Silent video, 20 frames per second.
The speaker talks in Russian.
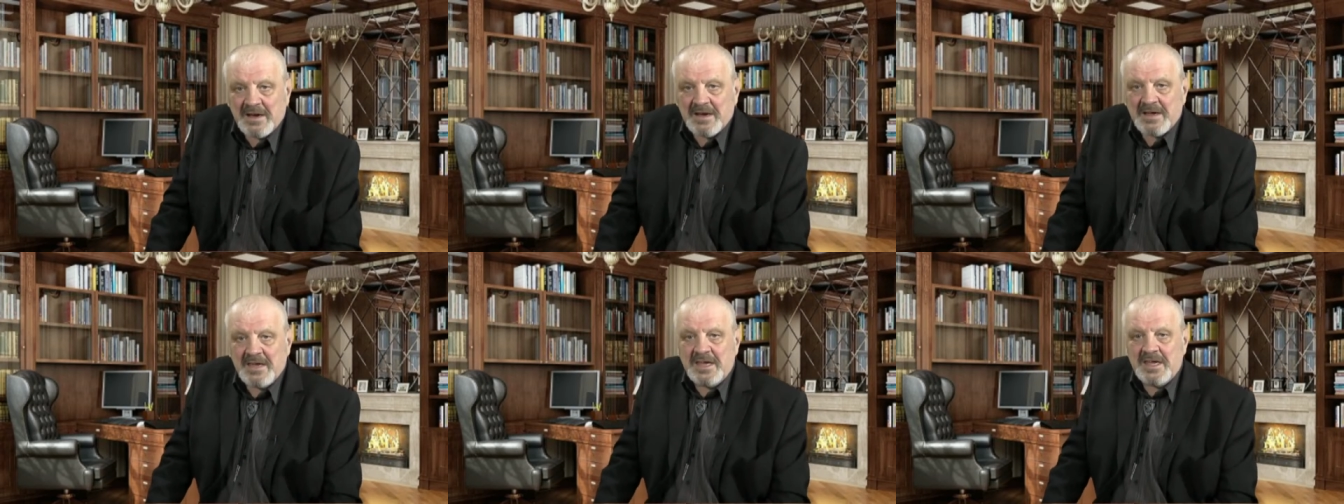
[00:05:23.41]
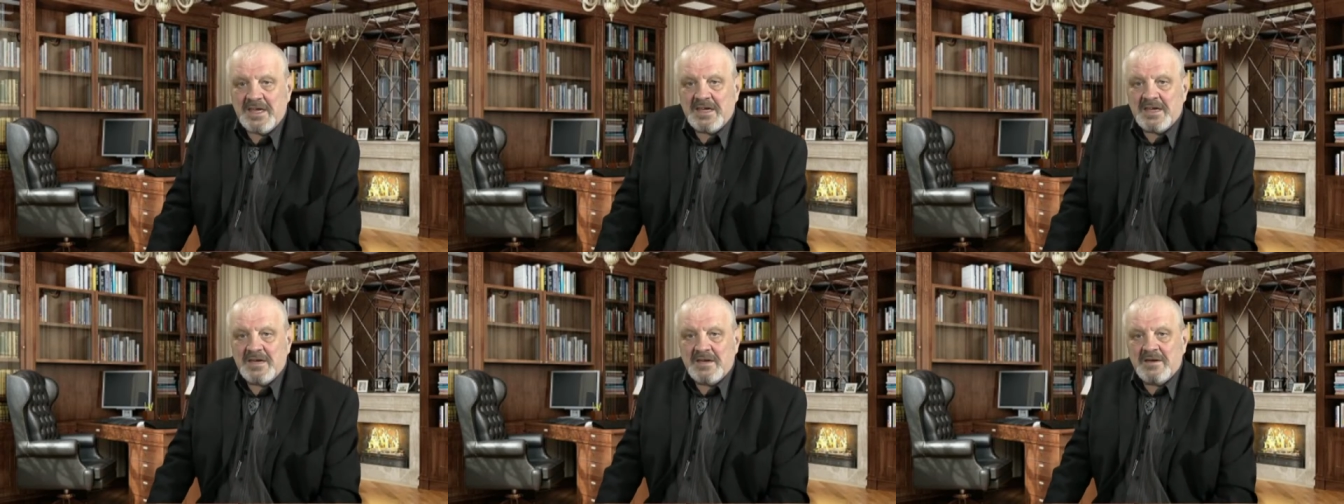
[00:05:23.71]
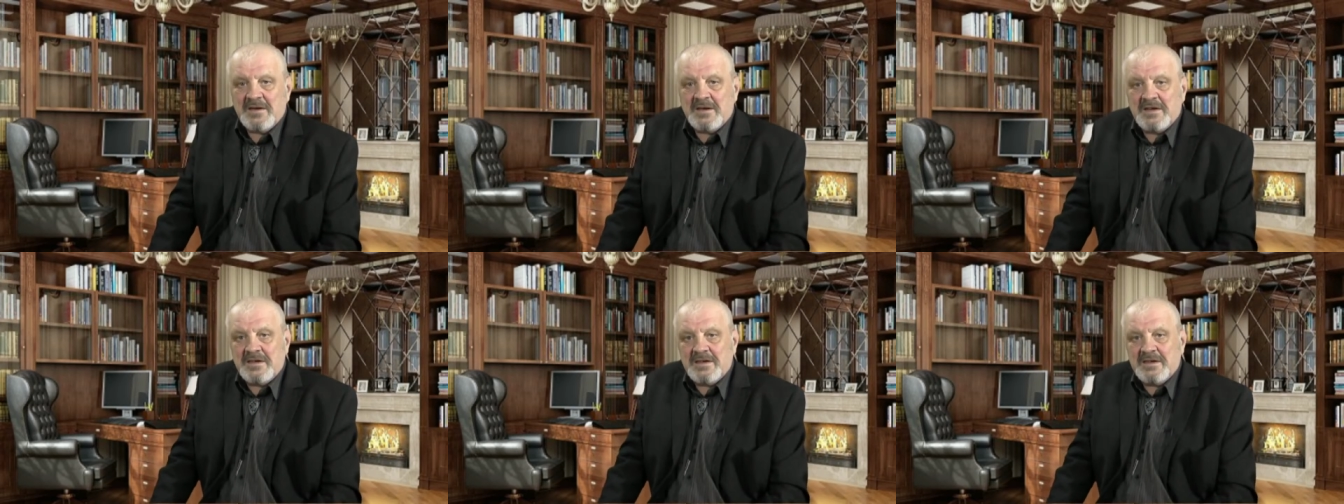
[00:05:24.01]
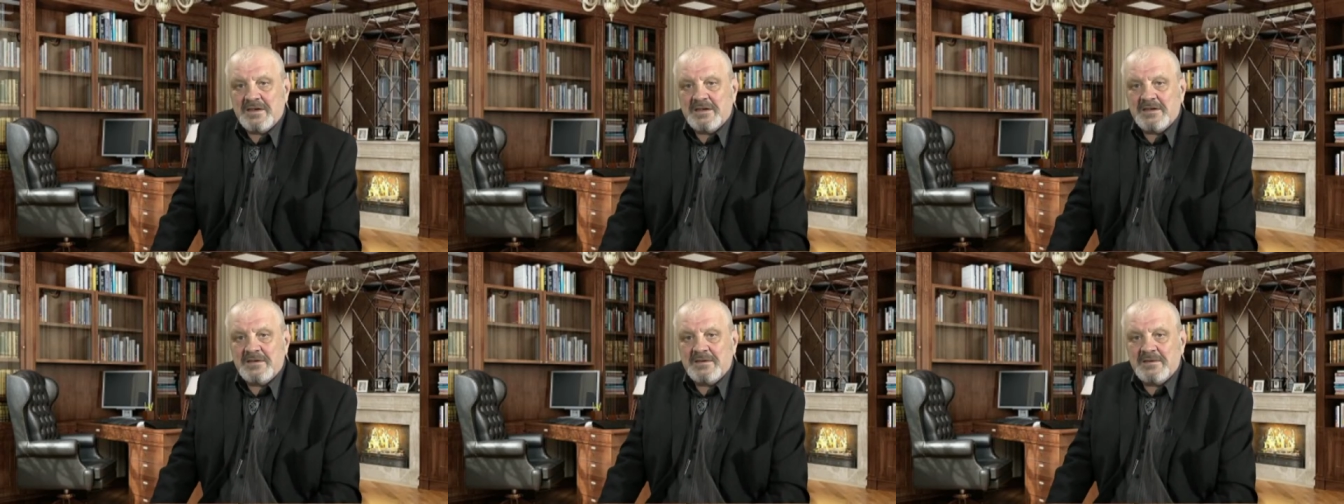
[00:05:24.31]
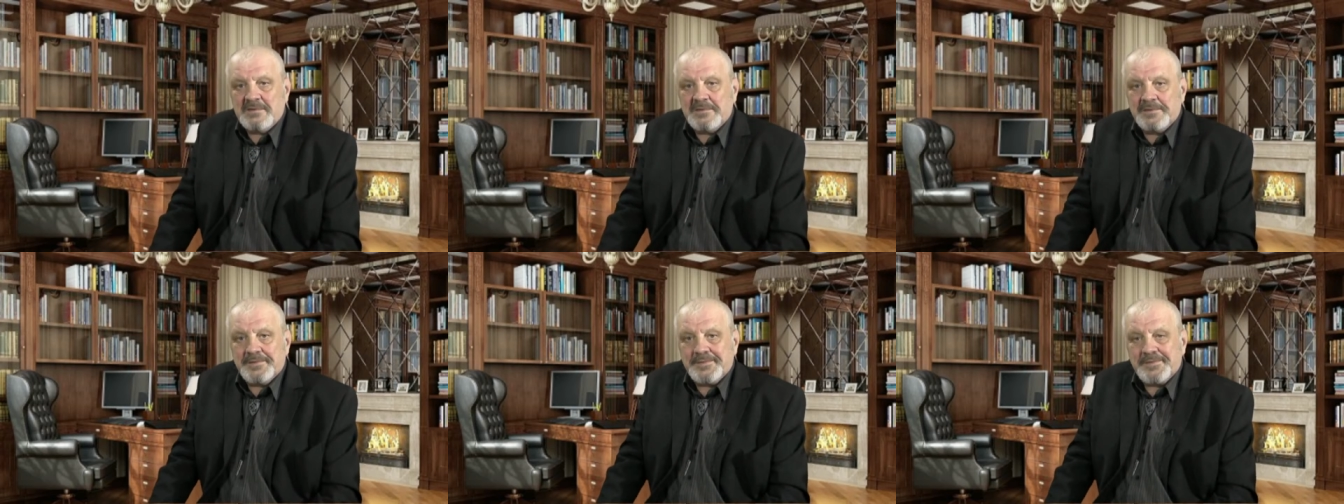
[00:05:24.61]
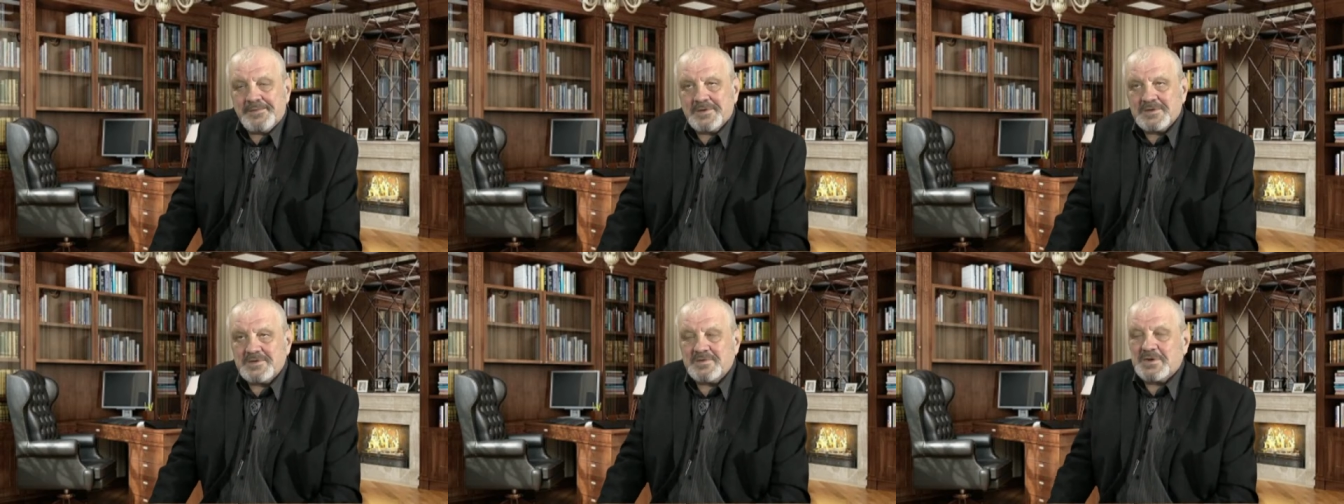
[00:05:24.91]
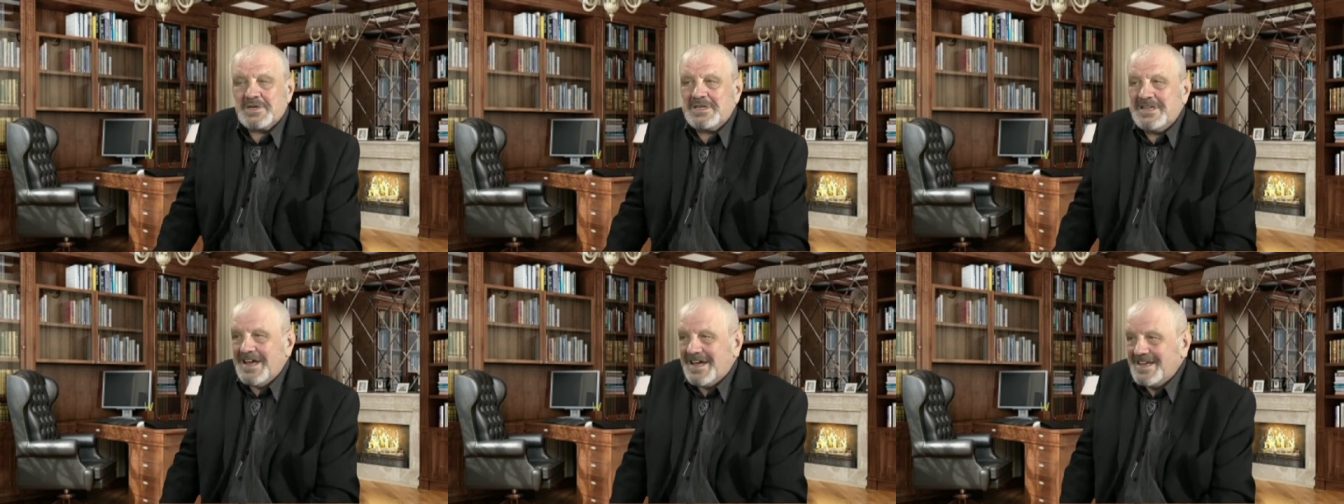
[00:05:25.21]
И э, вот
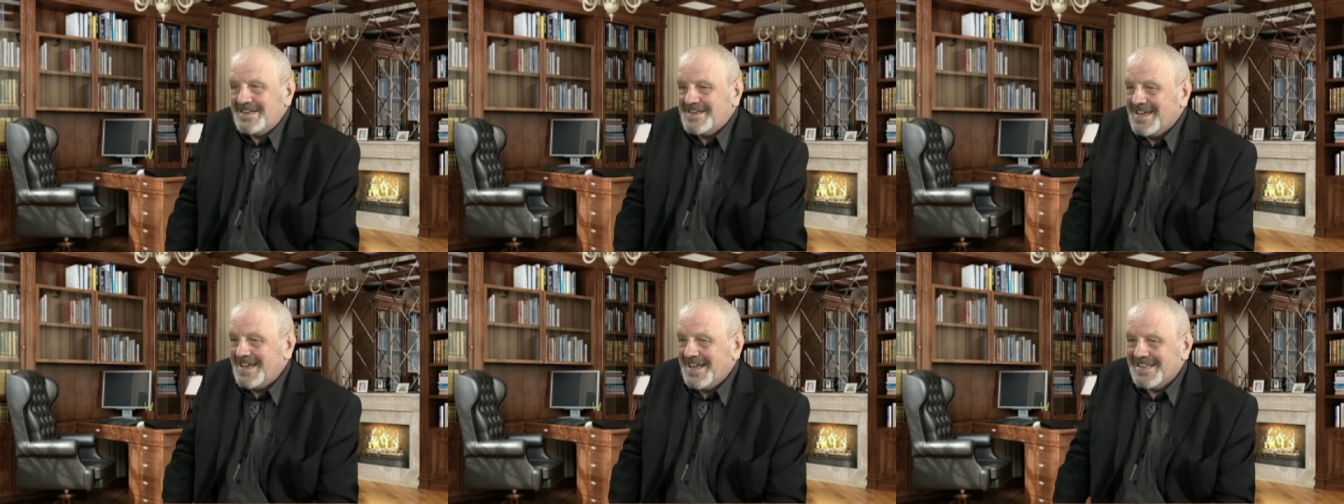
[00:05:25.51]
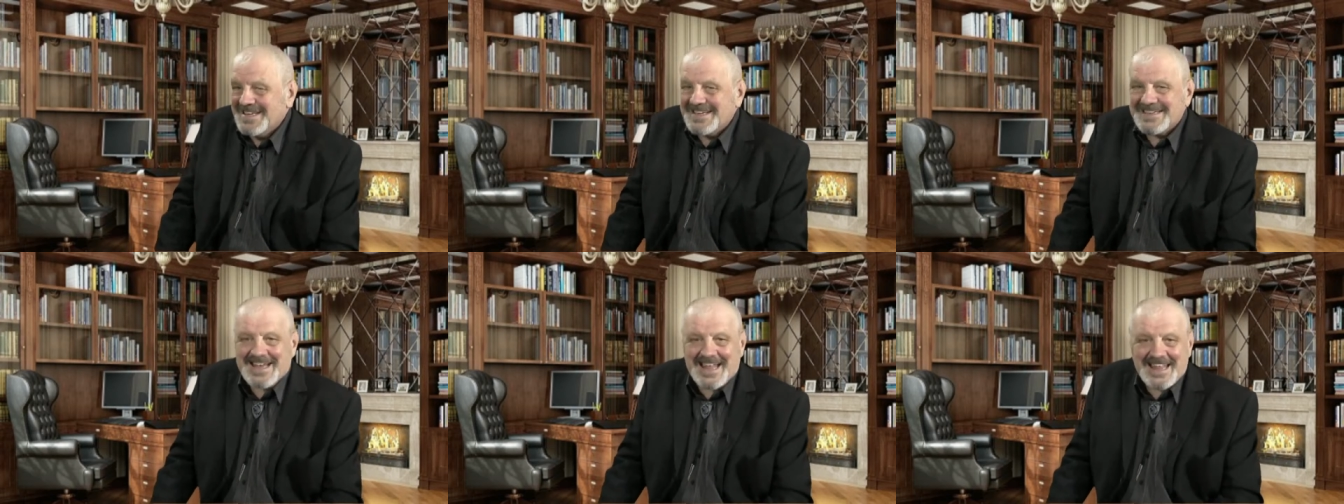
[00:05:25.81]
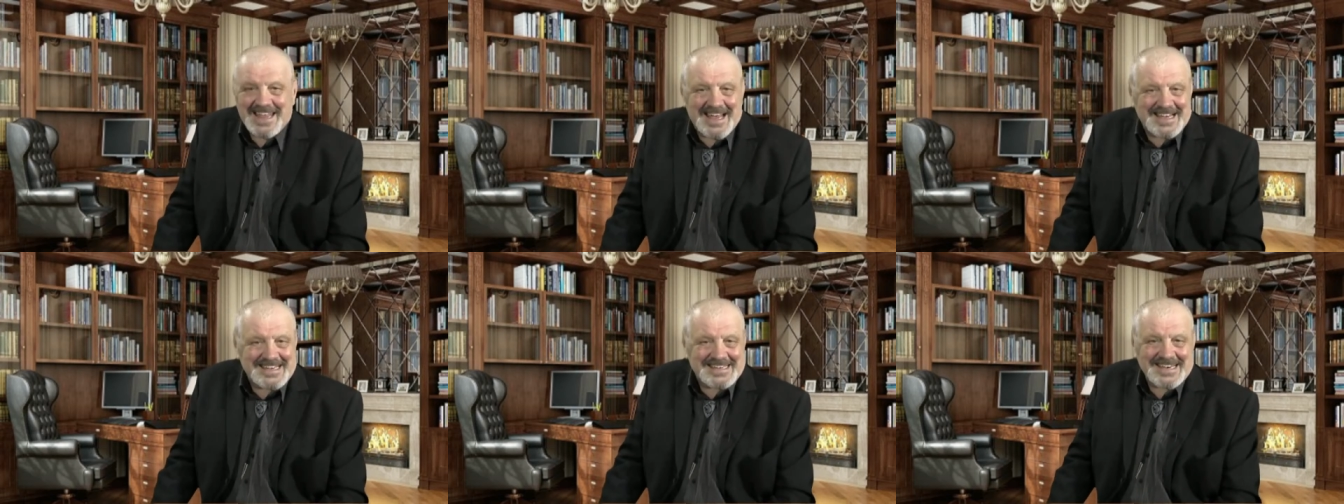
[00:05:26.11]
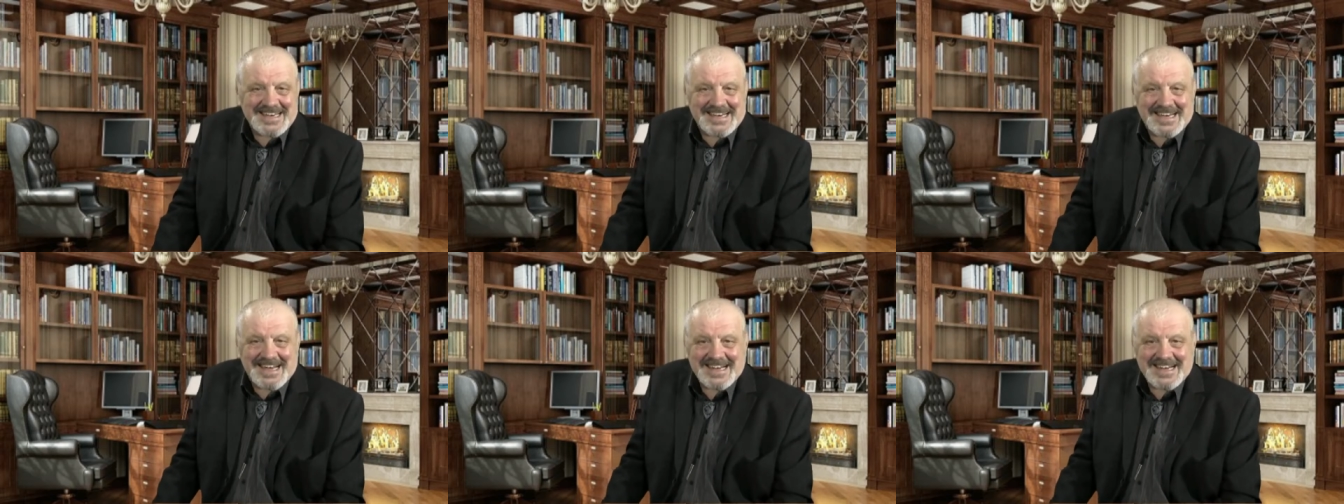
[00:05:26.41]
вы знаете, я на занятиях,